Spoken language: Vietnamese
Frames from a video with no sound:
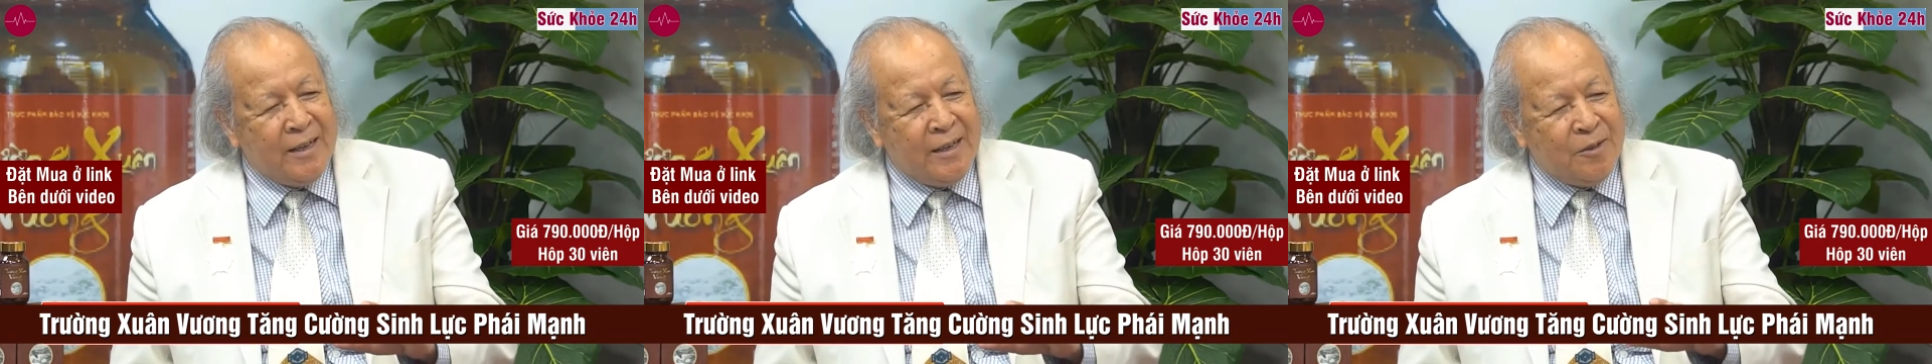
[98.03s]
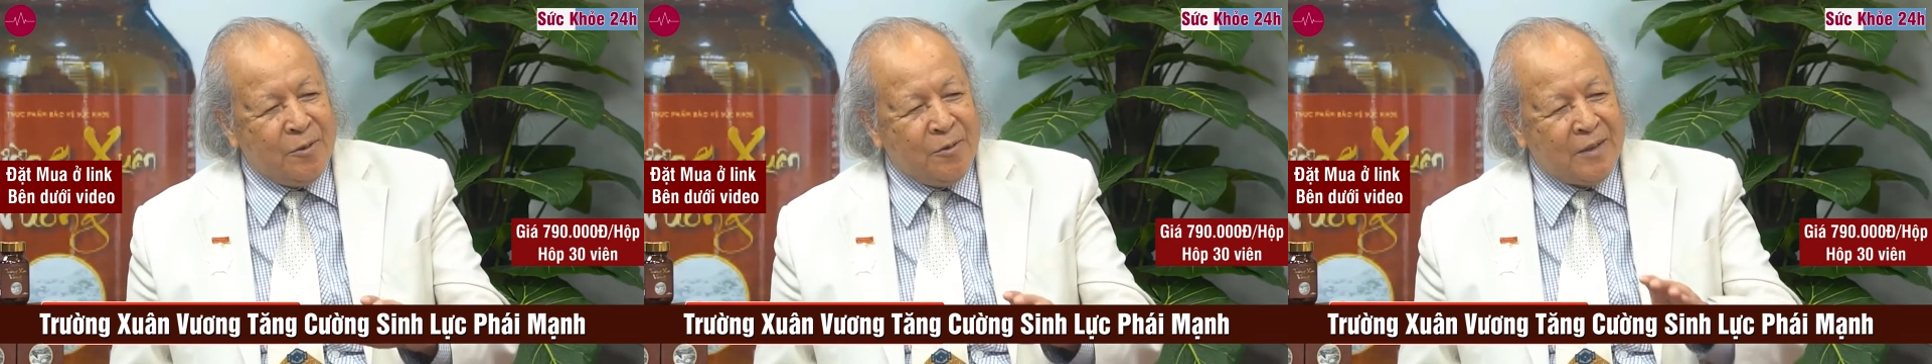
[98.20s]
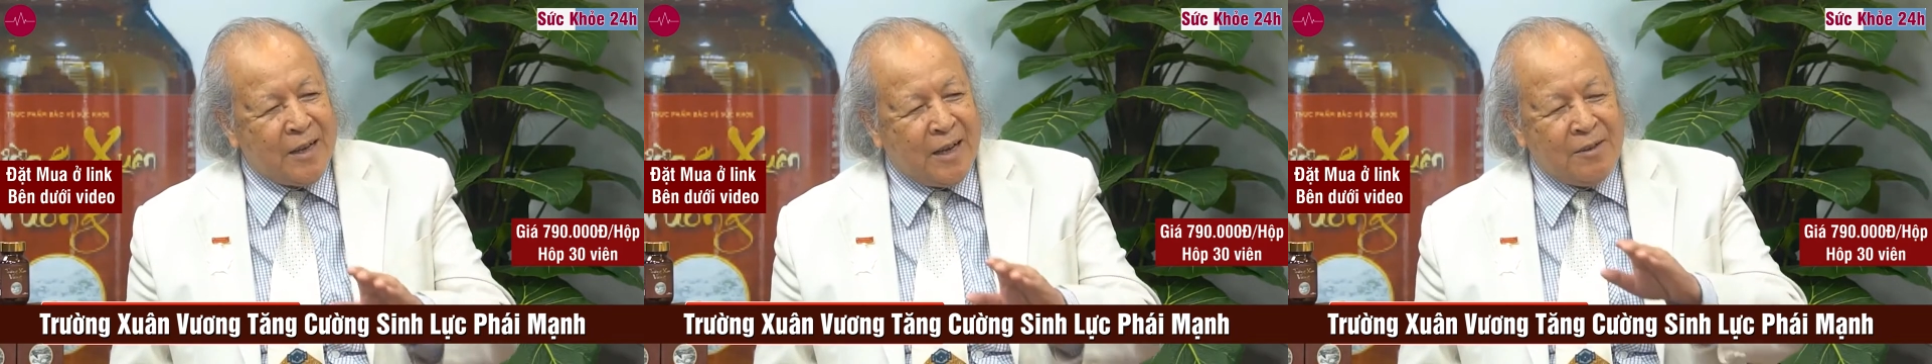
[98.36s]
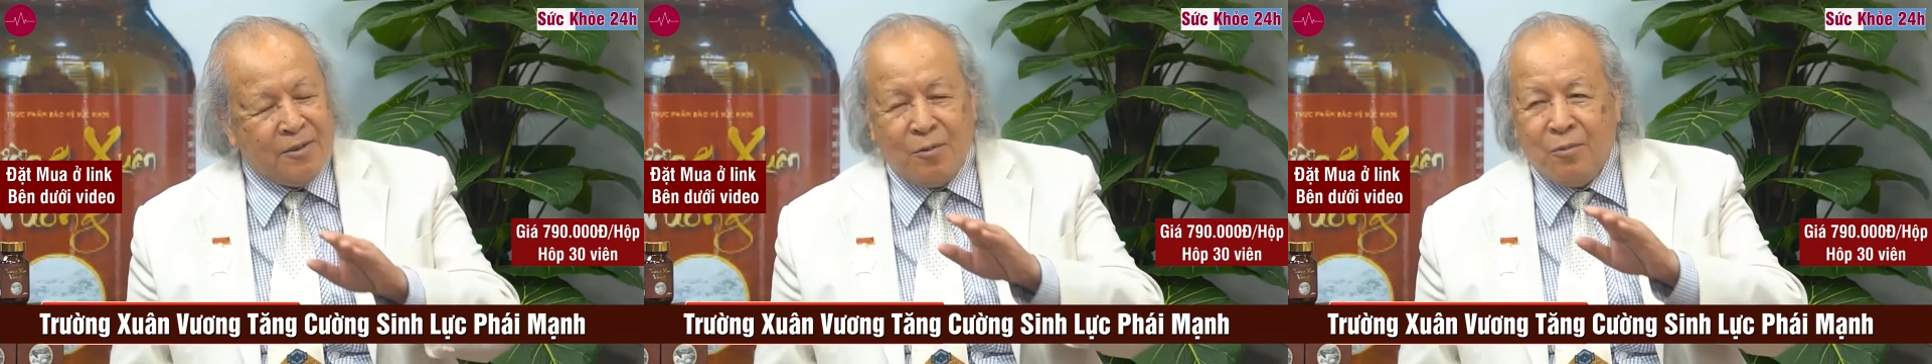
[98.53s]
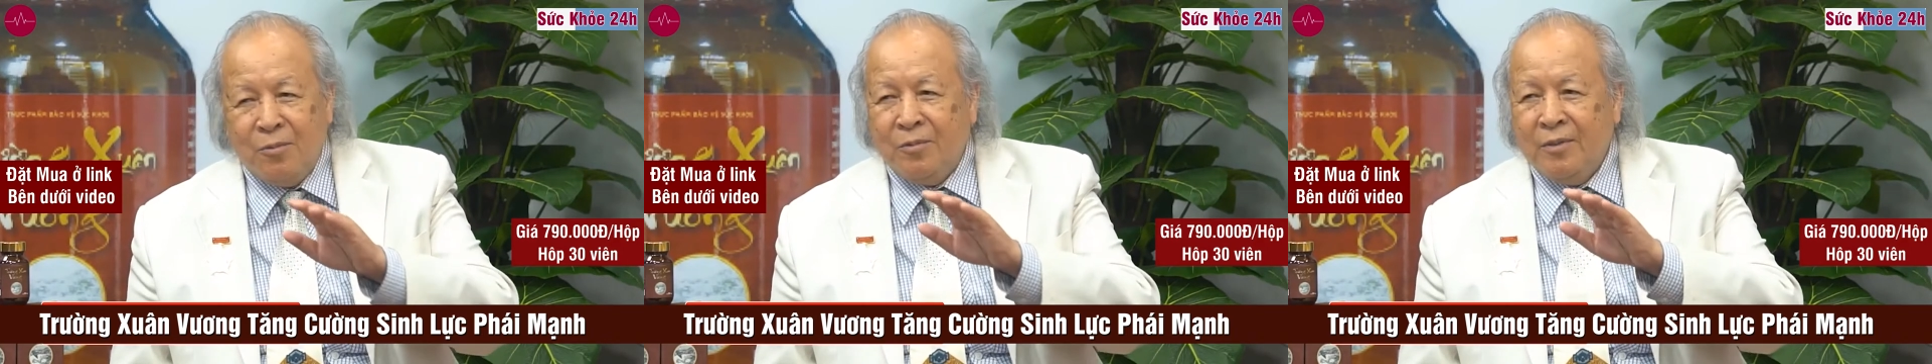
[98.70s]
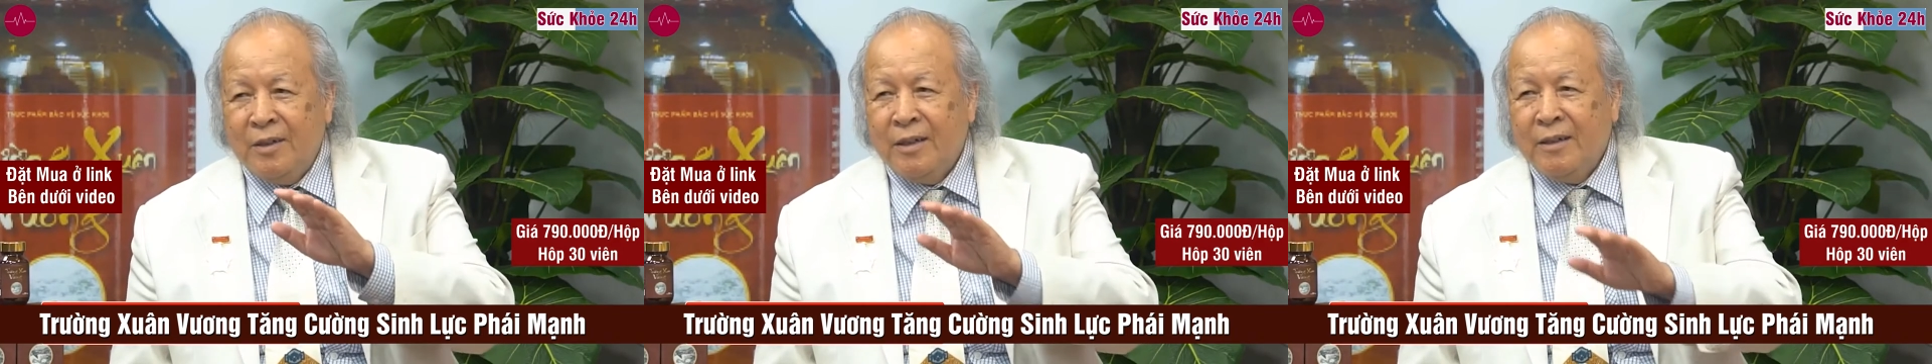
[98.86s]
thì chúng ta
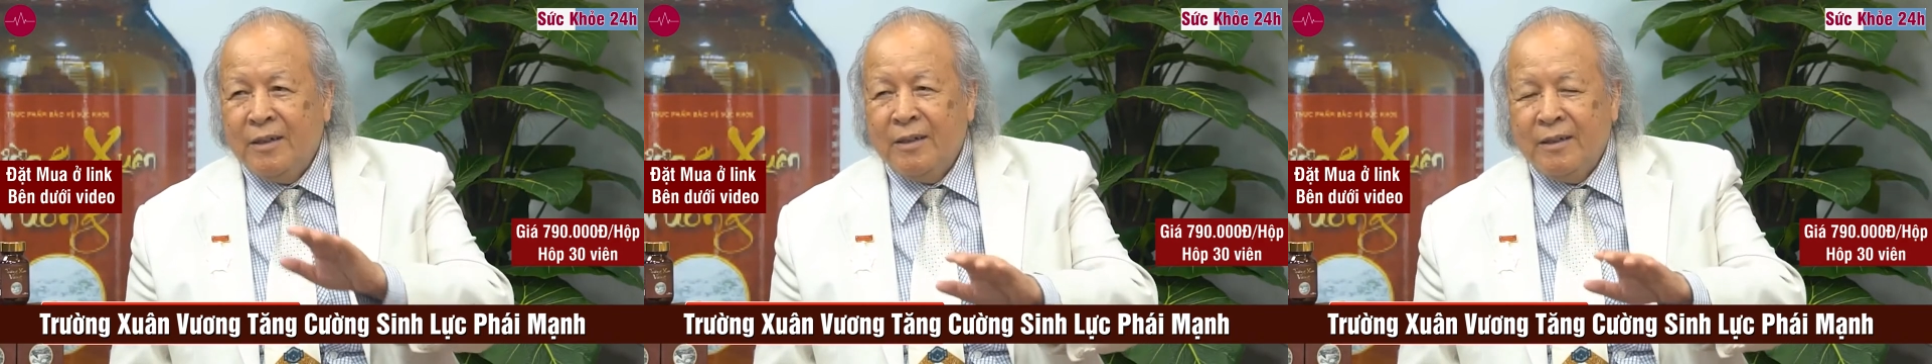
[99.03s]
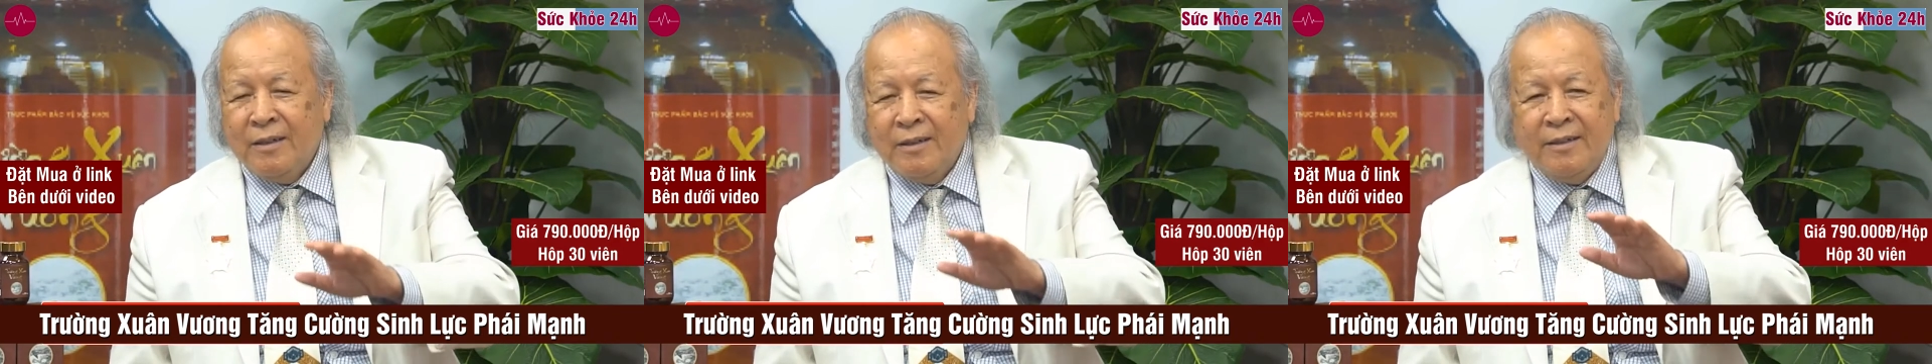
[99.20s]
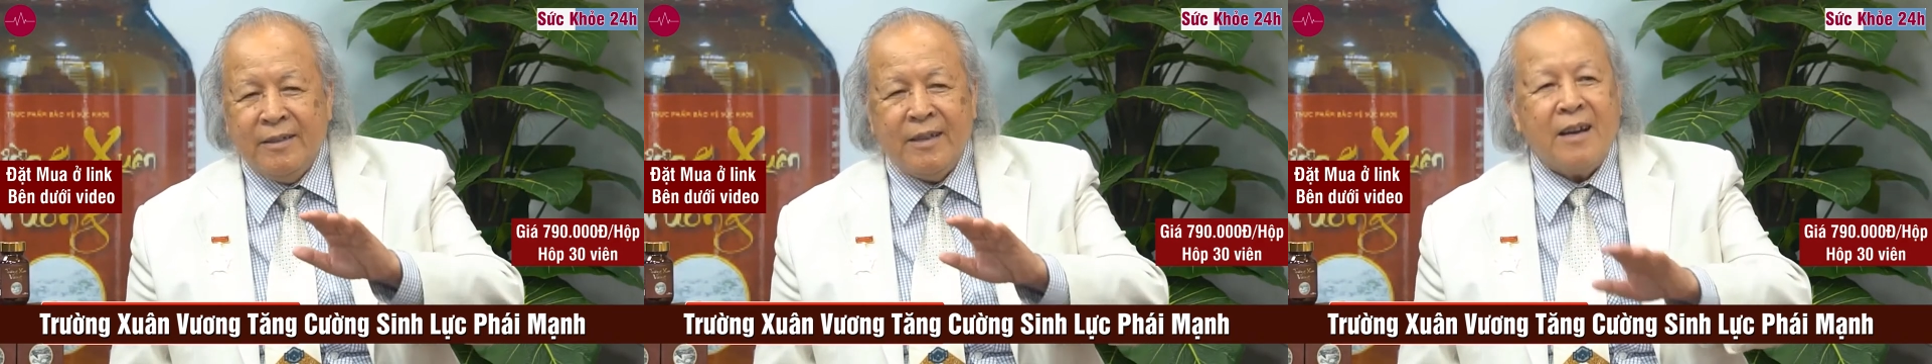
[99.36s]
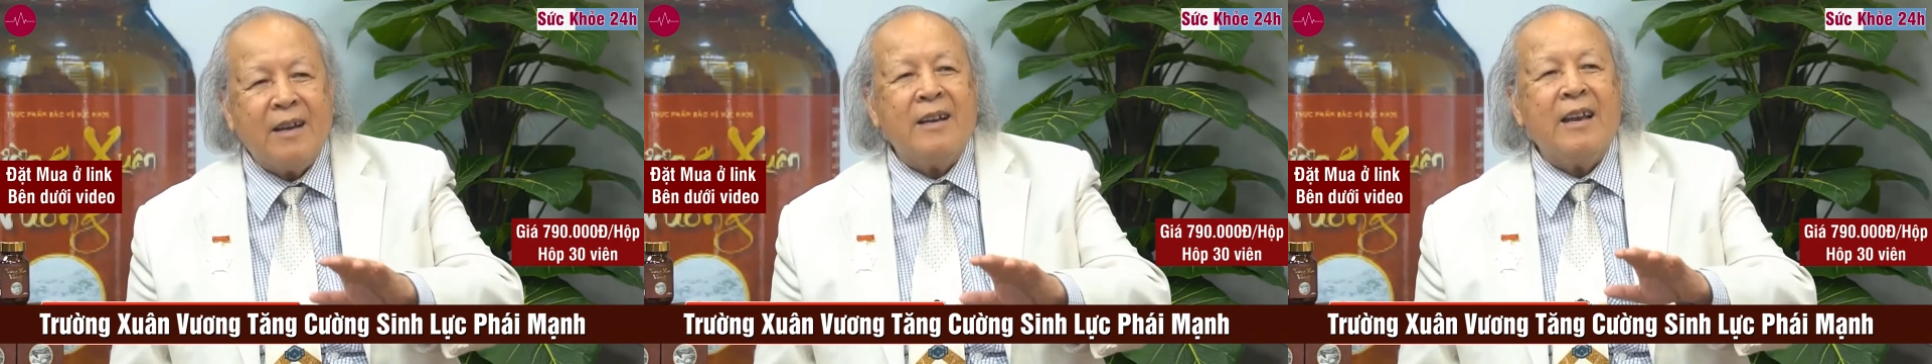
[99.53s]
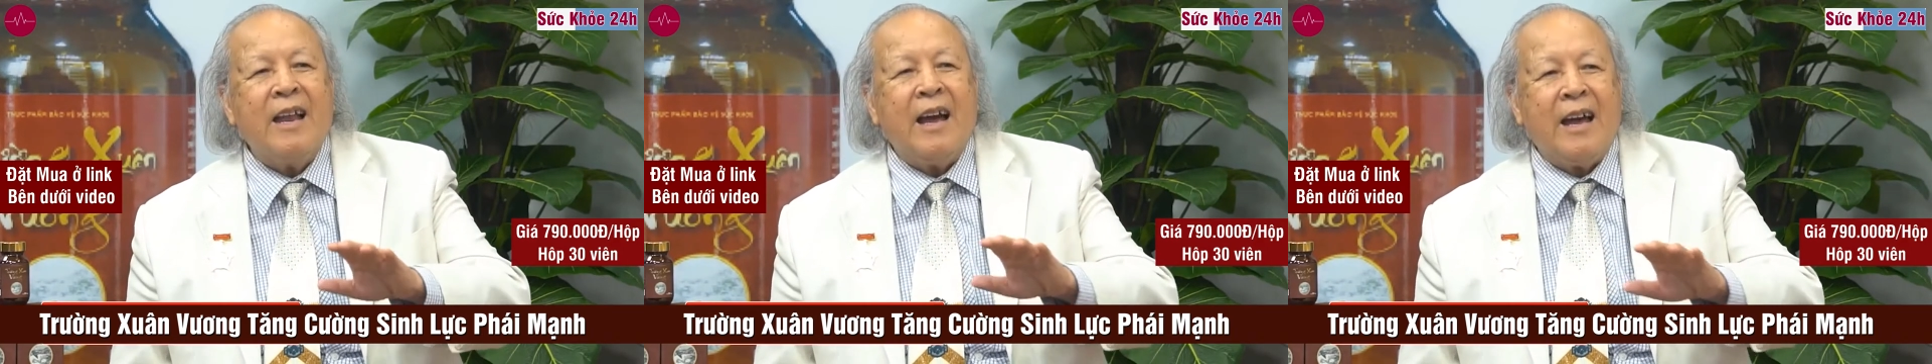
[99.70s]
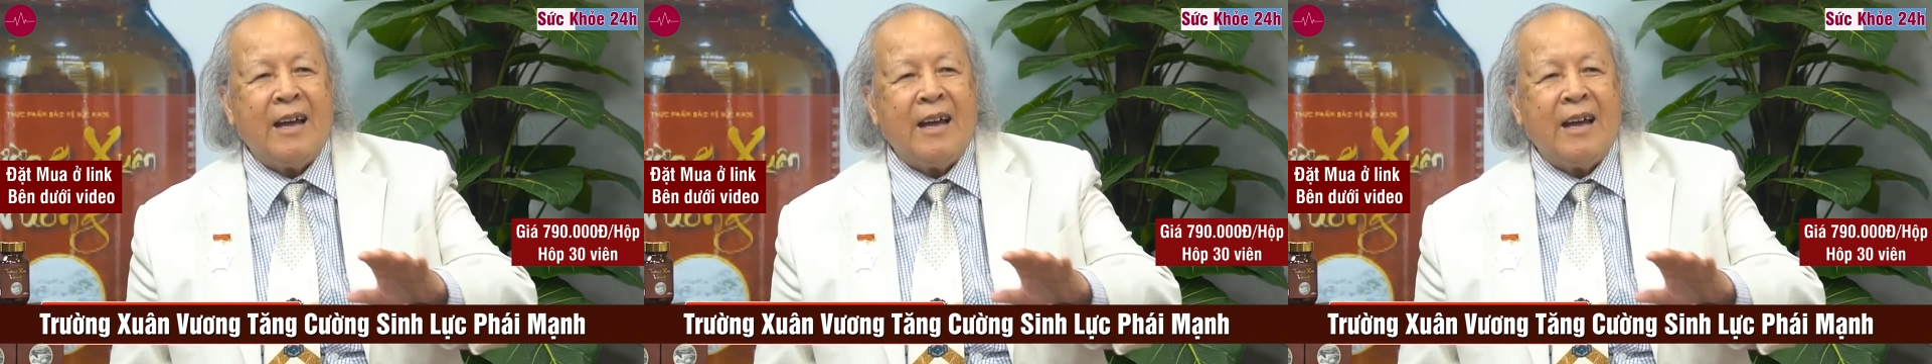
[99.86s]
dùng nhắc